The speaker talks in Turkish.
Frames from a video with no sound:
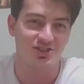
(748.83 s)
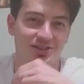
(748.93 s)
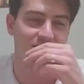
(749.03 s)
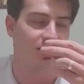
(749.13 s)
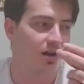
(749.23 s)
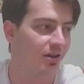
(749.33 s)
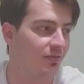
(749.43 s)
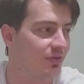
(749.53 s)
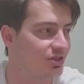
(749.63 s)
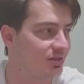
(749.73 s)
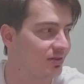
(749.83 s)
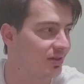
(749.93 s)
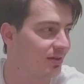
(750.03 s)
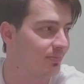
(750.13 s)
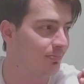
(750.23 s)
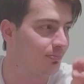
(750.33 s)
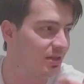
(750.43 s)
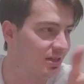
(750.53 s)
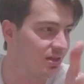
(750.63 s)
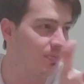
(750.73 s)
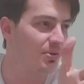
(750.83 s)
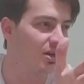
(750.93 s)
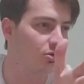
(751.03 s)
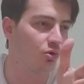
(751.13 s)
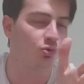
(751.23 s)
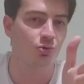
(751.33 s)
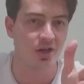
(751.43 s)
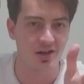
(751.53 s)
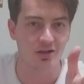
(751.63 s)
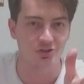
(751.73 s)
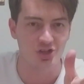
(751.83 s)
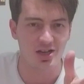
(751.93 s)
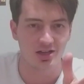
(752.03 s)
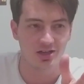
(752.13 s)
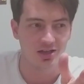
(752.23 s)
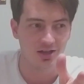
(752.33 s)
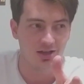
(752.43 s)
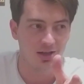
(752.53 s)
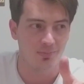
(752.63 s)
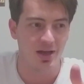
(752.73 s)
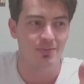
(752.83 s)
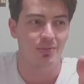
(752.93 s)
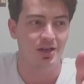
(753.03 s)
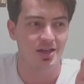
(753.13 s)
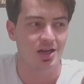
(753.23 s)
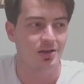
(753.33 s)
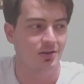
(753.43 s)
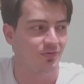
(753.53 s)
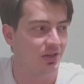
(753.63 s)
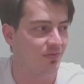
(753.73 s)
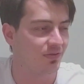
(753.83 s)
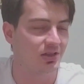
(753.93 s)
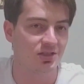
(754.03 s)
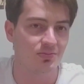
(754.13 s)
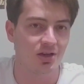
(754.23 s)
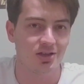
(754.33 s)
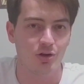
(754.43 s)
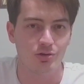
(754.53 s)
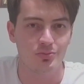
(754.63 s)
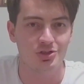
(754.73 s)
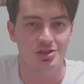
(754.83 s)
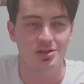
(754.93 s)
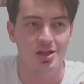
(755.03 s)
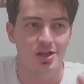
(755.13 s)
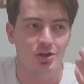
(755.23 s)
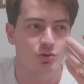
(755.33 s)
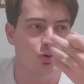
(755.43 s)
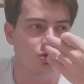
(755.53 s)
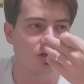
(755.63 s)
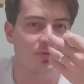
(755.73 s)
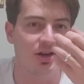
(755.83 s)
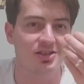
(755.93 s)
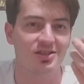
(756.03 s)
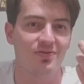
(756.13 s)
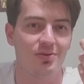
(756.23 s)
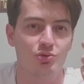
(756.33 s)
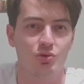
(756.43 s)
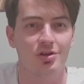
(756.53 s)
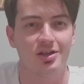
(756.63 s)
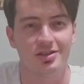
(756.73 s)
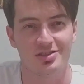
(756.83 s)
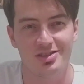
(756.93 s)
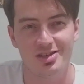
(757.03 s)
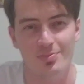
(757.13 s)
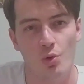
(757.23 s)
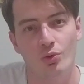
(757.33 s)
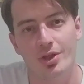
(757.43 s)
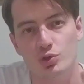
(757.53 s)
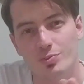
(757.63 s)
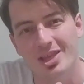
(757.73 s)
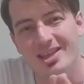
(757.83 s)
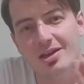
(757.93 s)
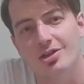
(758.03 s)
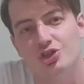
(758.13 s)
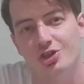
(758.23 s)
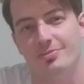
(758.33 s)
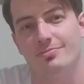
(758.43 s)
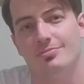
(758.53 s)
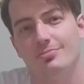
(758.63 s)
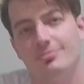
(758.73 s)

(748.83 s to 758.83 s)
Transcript: Bak şimdi Hanife şimdi bir gibi bire doğru uyuyakalacak. Ben manyak film ve dizi manyağı olduğum için gözlerim kanasa da filmi sonuna kadar izlerim. Ondan sonra bir de yayın açarım.